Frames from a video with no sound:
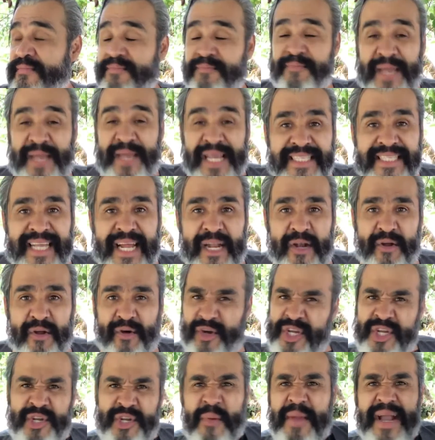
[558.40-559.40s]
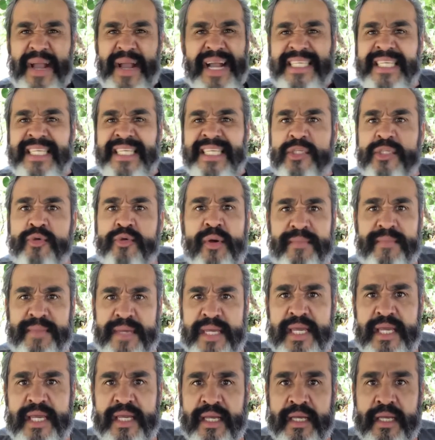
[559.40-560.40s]
Piénsalo y no me hagas caso a
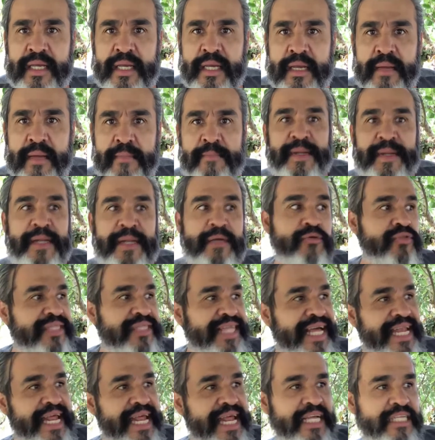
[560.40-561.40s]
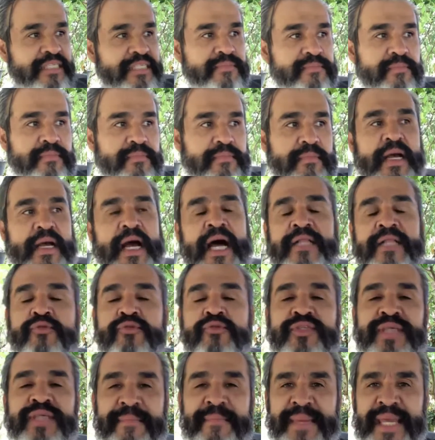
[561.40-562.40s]
mí. Pregúntale a las a
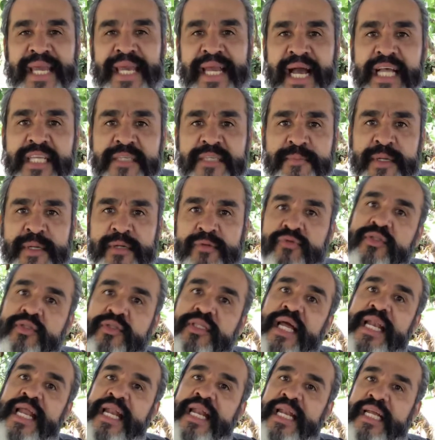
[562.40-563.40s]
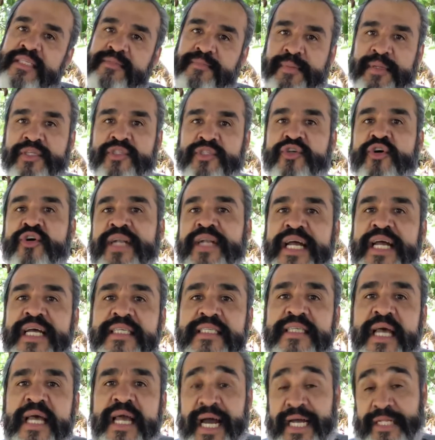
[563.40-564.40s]
tus amigas, pregúntale a las
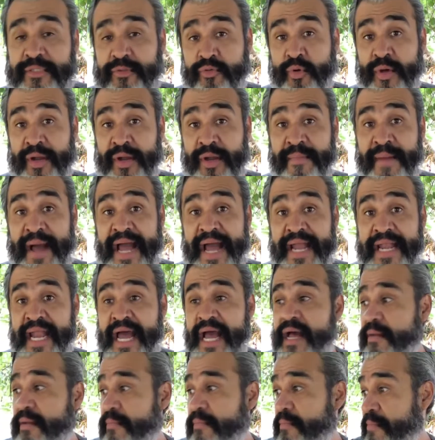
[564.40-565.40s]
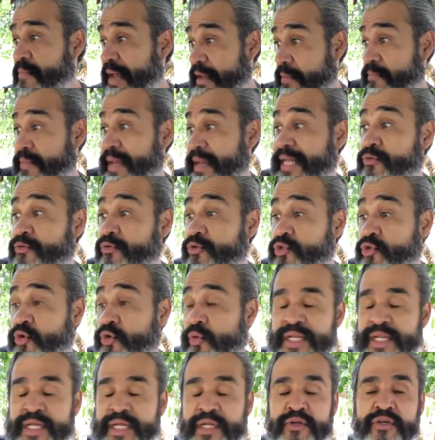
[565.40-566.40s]
personas, a tu hermana, ve a tus
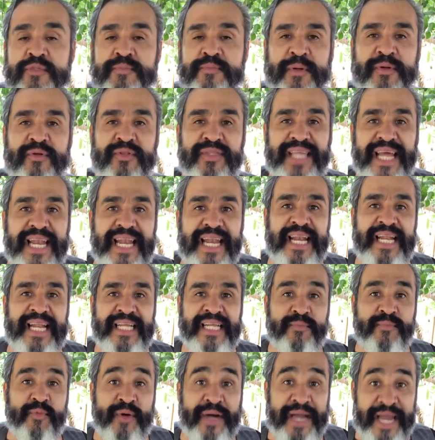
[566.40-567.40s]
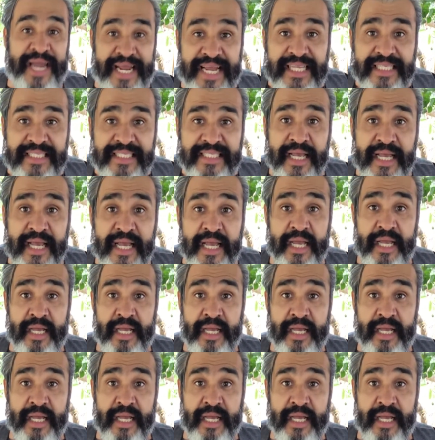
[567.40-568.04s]
sobrinos, pregúntale a las mujeres,